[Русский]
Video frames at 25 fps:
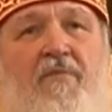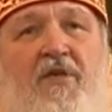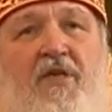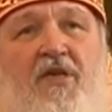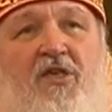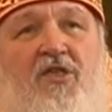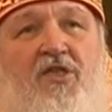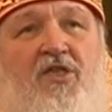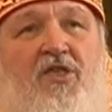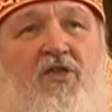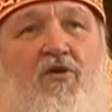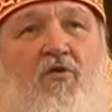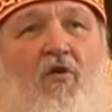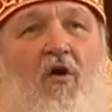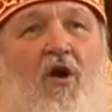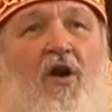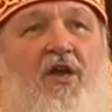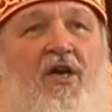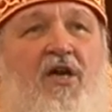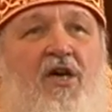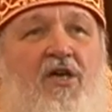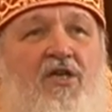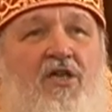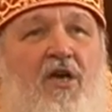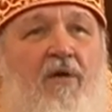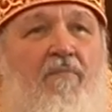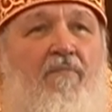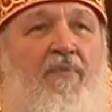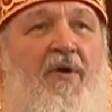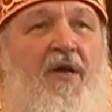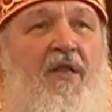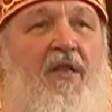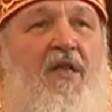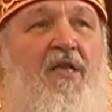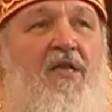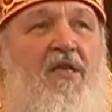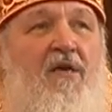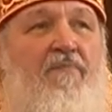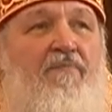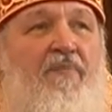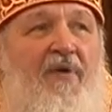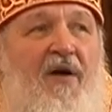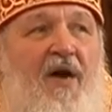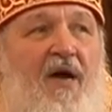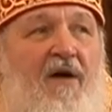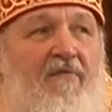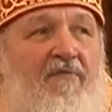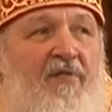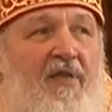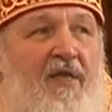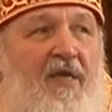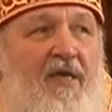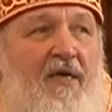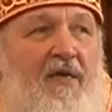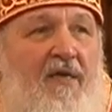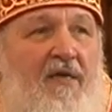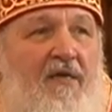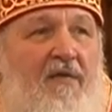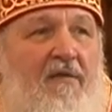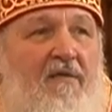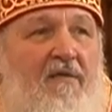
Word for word: И сколько же было неправды –